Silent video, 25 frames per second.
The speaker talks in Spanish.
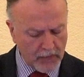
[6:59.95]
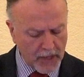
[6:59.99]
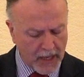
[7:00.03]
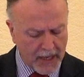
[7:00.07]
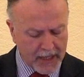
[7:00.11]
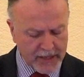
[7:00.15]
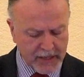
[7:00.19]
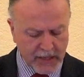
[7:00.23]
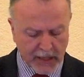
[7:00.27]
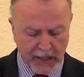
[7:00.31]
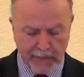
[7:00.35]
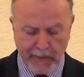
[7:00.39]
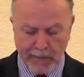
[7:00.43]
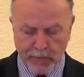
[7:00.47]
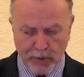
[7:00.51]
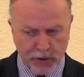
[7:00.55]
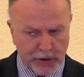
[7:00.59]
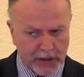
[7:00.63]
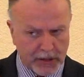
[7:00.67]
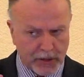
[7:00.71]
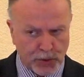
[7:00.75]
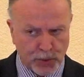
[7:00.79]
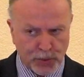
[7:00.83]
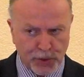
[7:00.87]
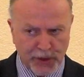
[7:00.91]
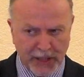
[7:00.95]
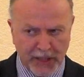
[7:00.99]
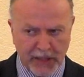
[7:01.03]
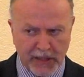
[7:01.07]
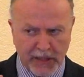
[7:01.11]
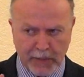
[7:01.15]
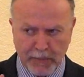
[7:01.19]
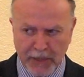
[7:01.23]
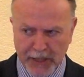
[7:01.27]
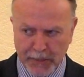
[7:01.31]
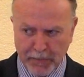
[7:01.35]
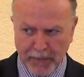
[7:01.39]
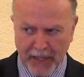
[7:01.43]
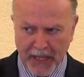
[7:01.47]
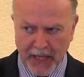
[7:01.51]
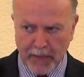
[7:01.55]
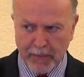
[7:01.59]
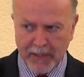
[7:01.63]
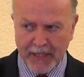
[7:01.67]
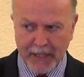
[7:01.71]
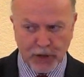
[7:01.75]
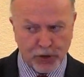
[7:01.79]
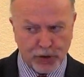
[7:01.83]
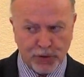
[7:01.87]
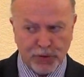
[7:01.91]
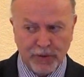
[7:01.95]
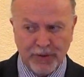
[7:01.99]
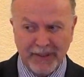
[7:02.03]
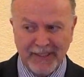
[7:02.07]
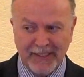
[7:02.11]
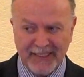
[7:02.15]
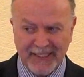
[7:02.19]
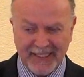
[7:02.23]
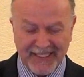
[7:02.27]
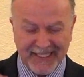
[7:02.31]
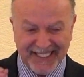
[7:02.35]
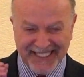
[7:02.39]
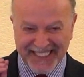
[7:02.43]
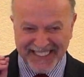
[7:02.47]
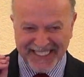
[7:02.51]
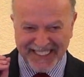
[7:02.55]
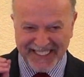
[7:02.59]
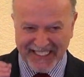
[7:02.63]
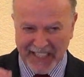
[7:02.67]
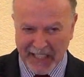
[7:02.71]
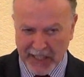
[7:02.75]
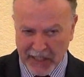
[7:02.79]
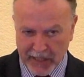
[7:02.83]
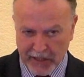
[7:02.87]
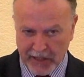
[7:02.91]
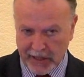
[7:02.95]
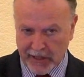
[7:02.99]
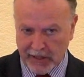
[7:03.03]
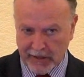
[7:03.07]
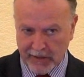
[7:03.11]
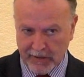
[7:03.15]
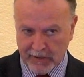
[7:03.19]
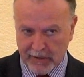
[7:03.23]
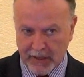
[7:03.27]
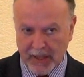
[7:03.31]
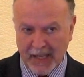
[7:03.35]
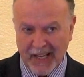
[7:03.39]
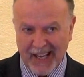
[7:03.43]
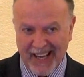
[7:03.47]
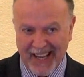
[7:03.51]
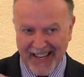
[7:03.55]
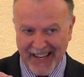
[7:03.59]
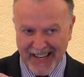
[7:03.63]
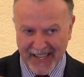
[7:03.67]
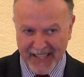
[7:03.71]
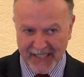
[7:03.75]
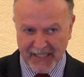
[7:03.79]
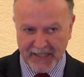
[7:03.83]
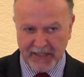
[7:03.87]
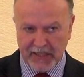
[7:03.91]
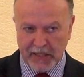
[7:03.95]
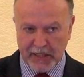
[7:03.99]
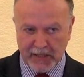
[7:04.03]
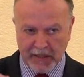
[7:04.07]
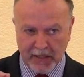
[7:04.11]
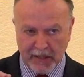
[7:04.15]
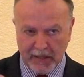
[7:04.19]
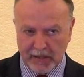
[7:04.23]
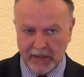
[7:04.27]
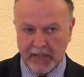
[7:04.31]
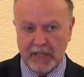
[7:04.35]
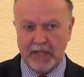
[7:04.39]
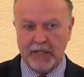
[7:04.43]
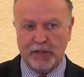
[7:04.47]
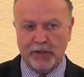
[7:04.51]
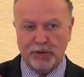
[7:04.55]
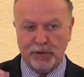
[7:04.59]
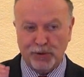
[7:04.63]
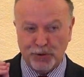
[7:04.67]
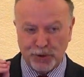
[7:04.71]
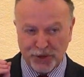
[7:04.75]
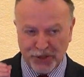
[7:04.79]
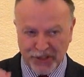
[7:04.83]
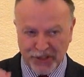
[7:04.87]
Así que vemos que sus últimas palabras son sangre. Harás descender con